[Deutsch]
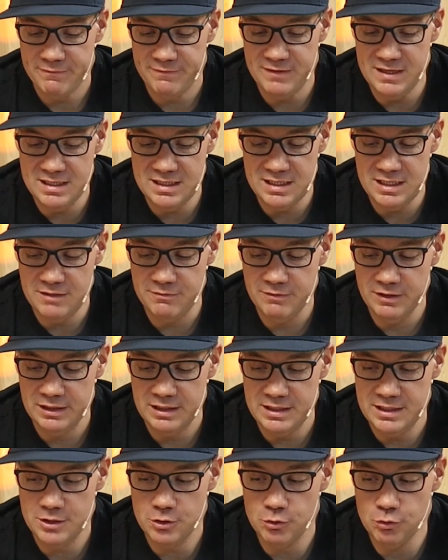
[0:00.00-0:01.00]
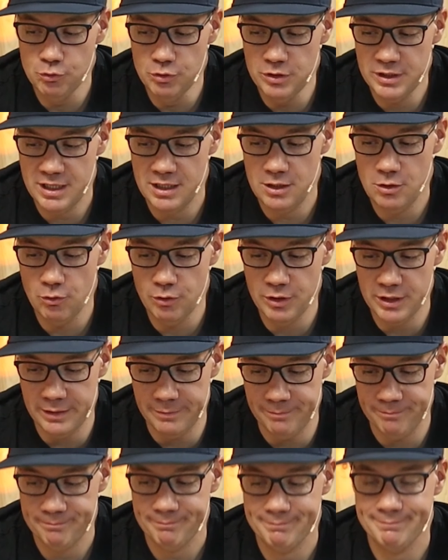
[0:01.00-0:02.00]
finde ich wirklich cool
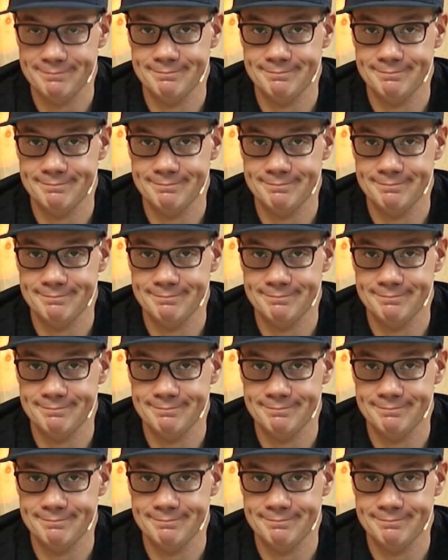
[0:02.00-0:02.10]
gelungen.